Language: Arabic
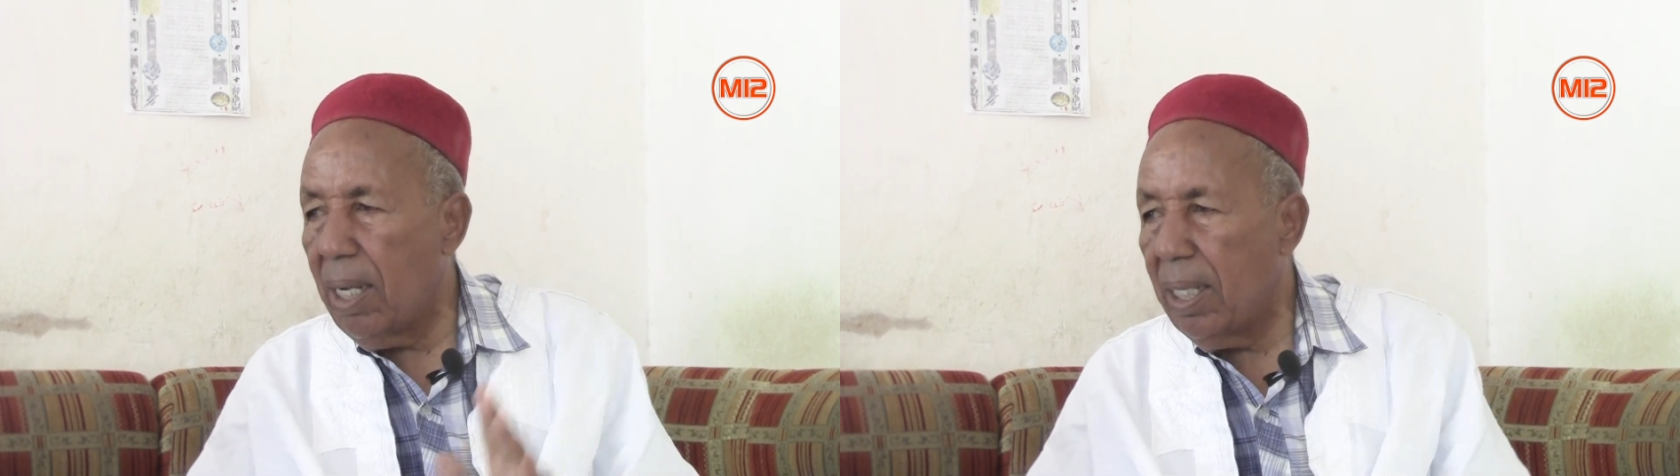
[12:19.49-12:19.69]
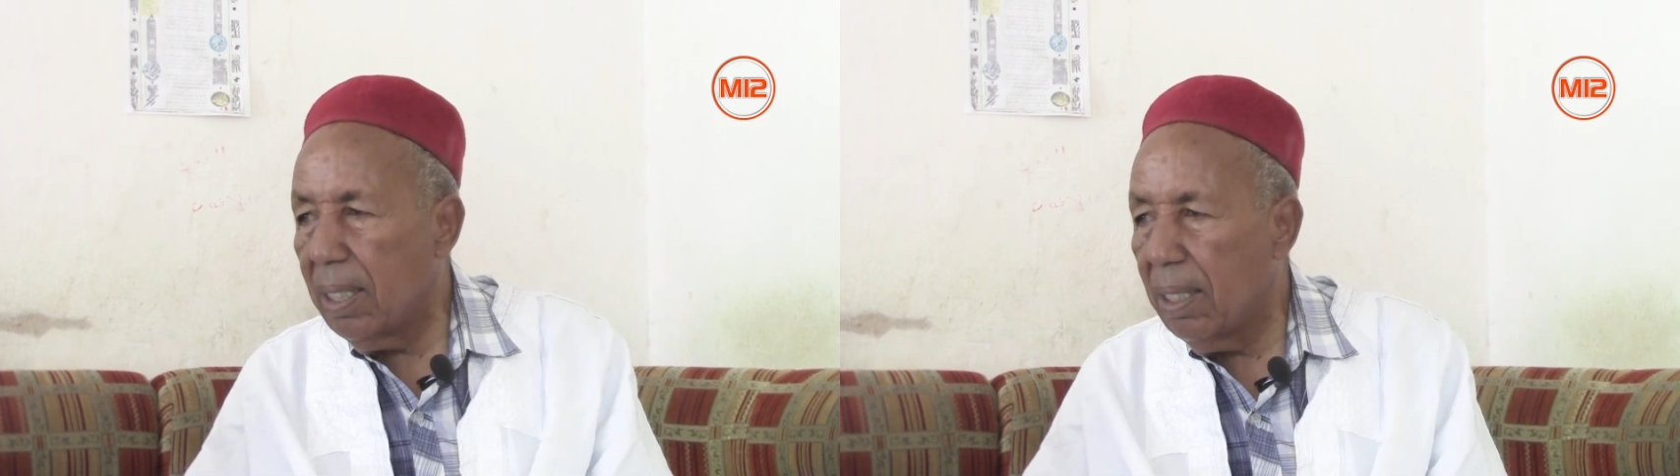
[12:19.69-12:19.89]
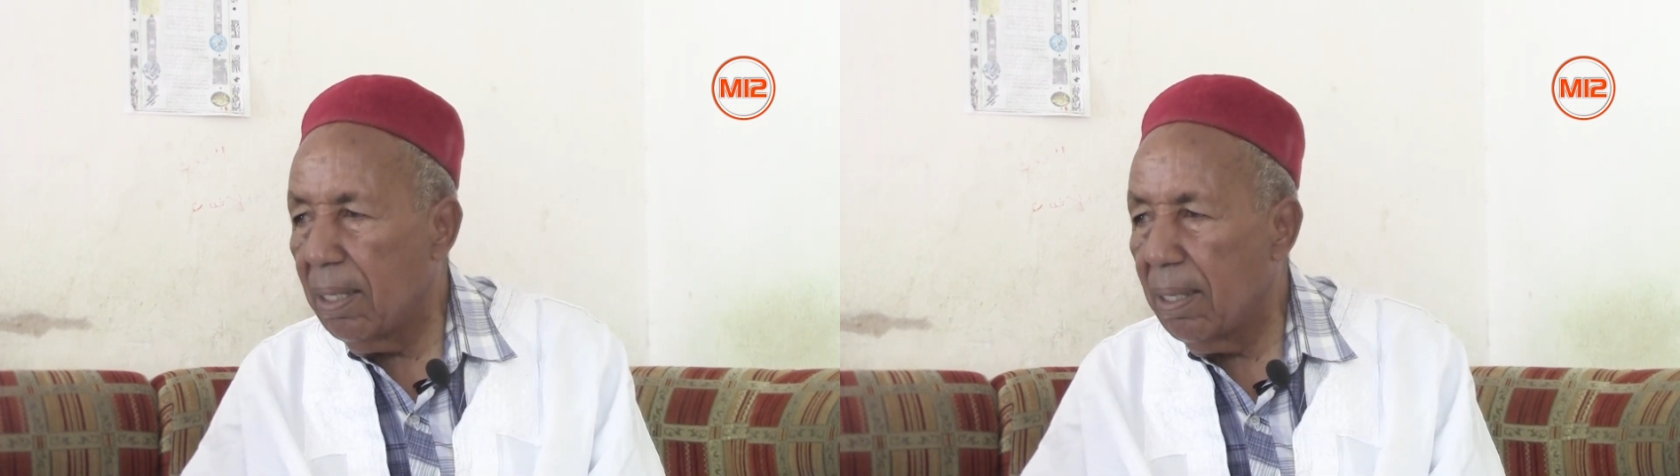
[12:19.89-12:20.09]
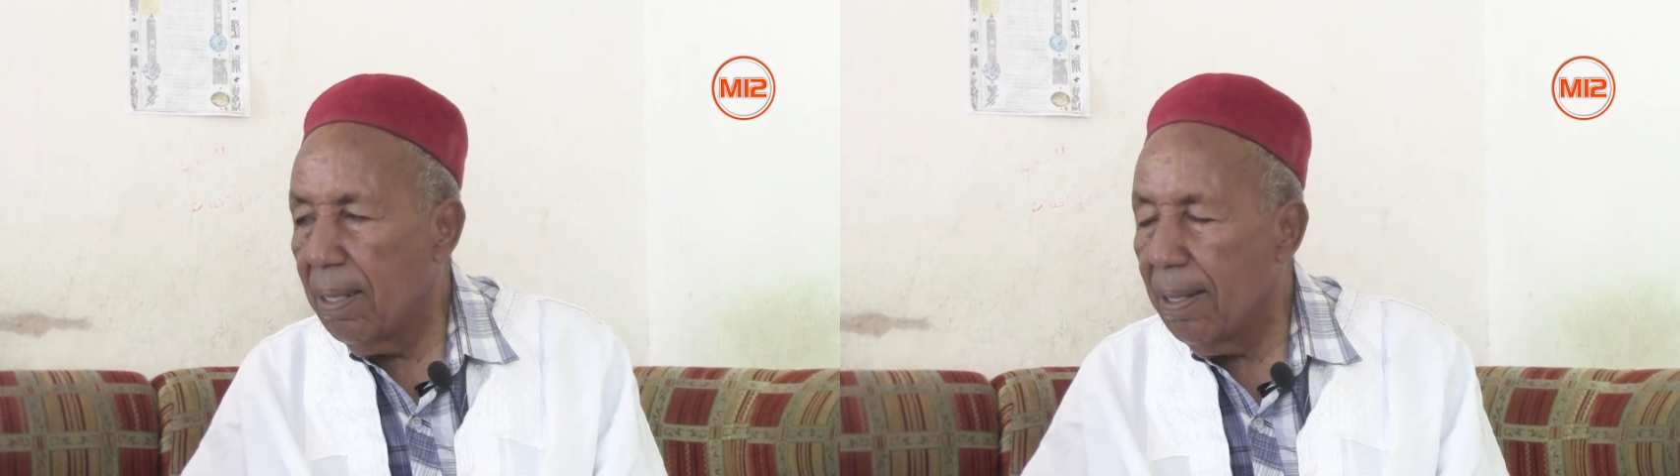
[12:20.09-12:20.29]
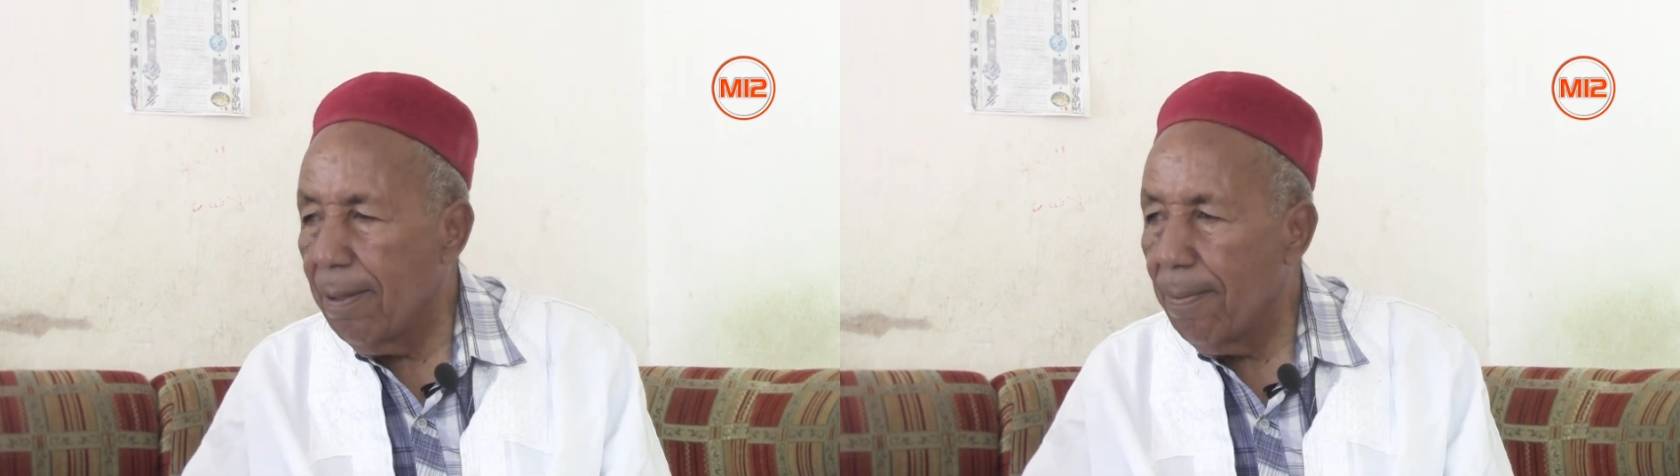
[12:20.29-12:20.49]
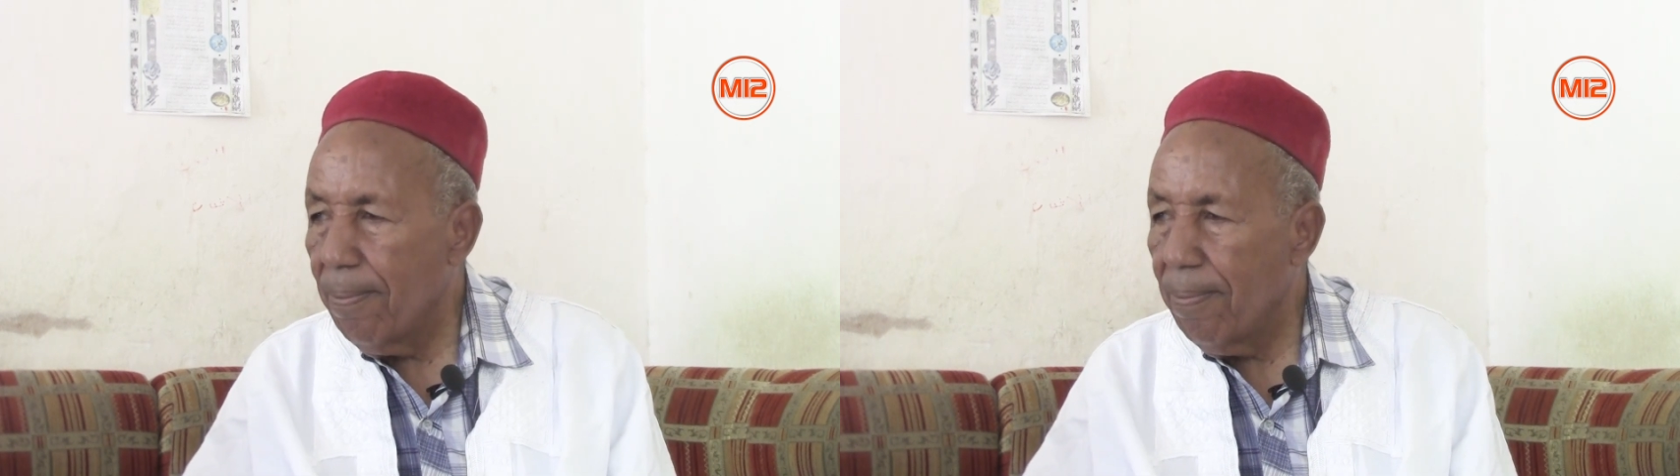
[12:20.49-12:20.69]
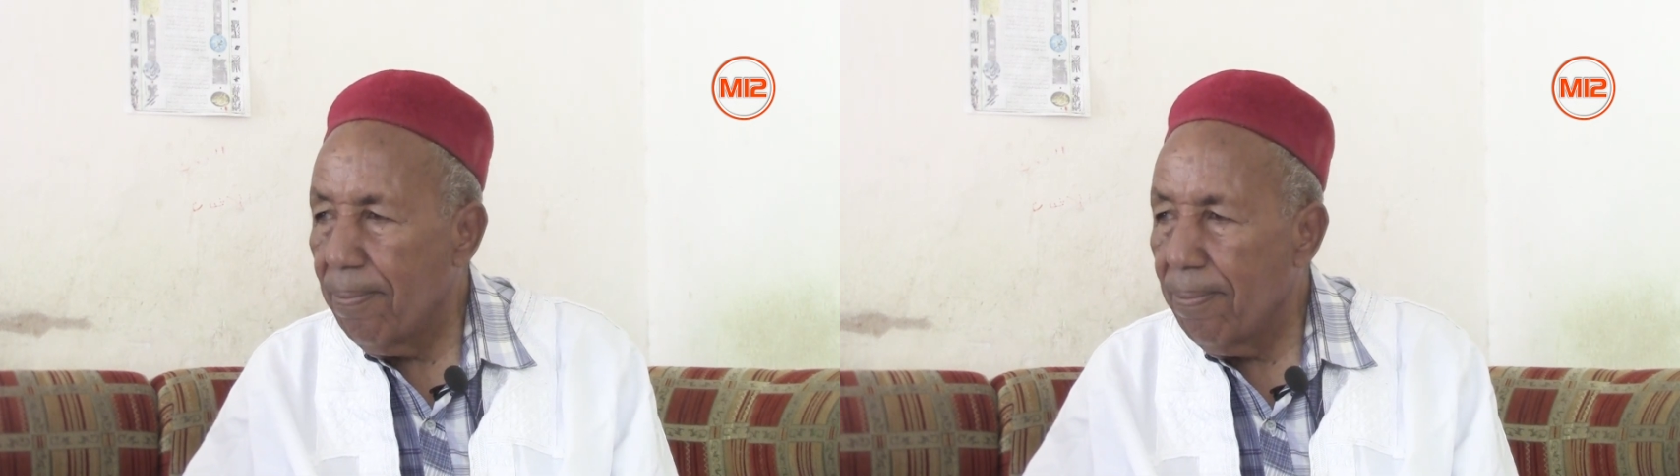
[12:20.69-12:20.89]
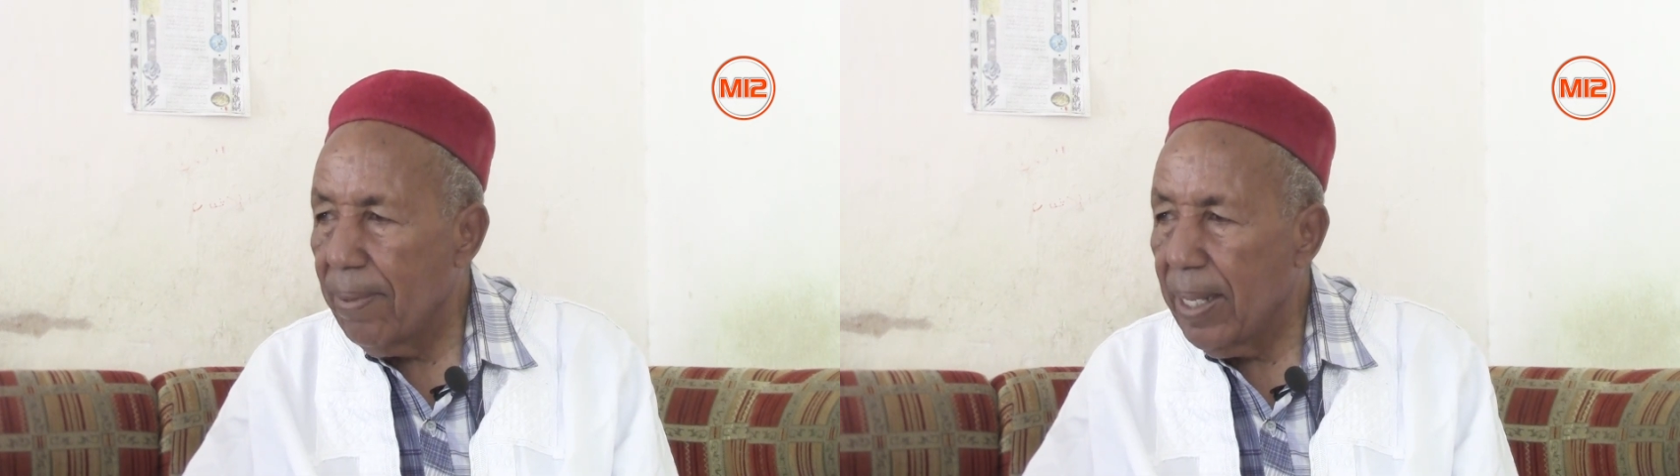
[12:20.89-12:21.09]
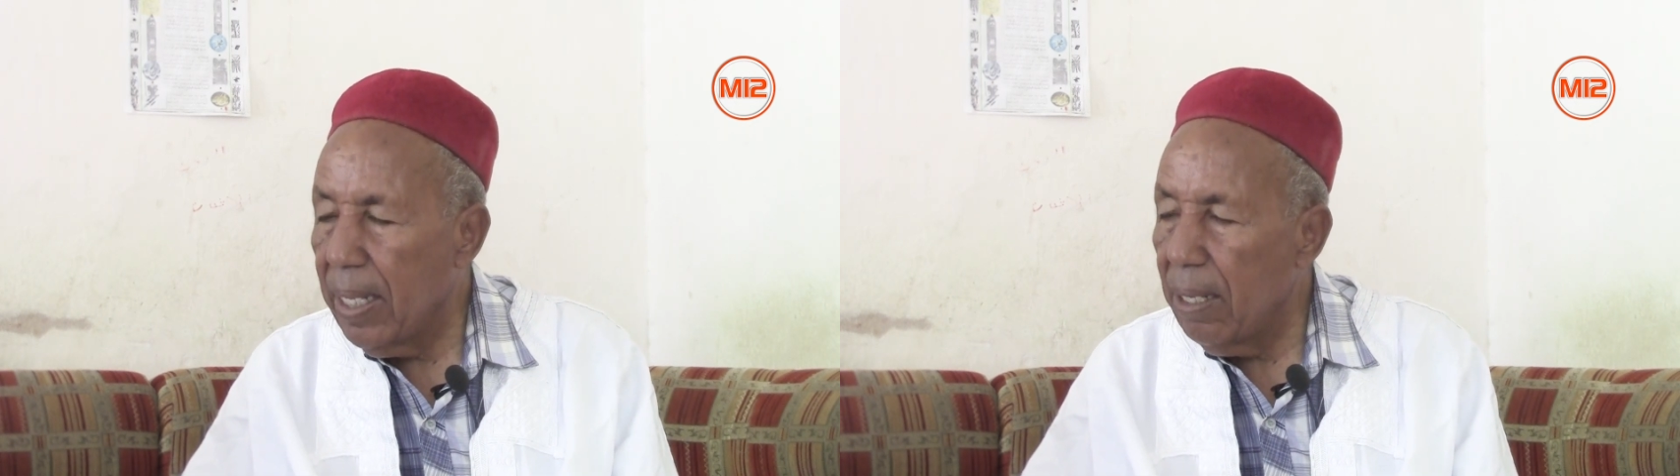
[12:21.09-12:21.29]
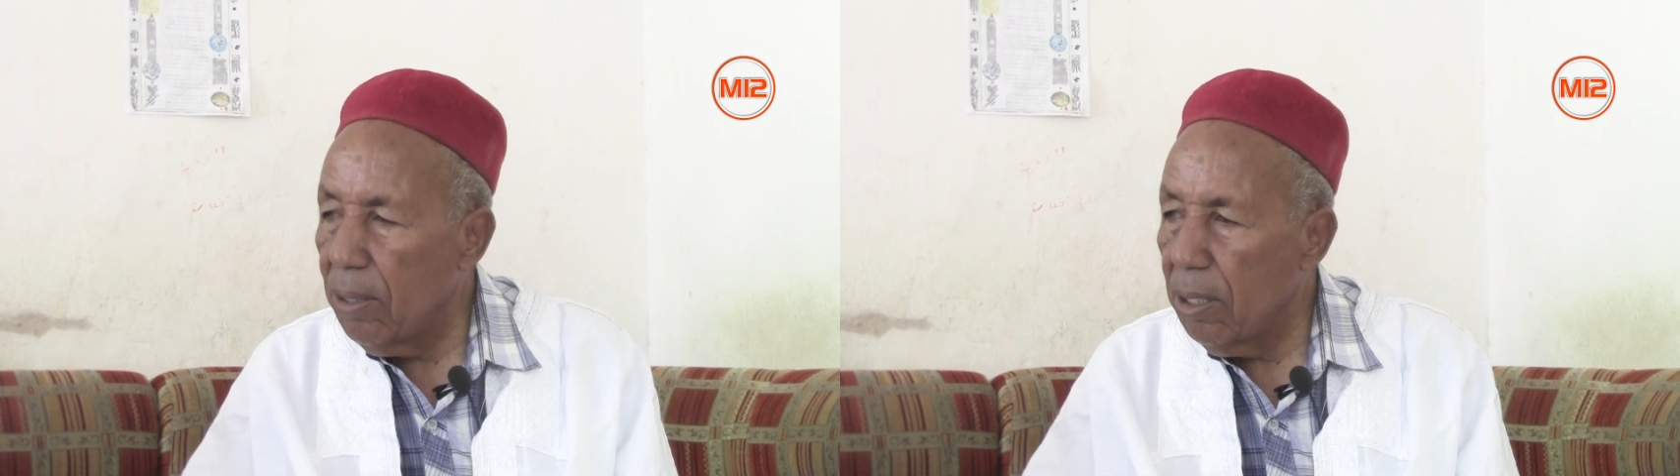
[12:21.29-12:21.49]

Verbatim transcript: واحد هي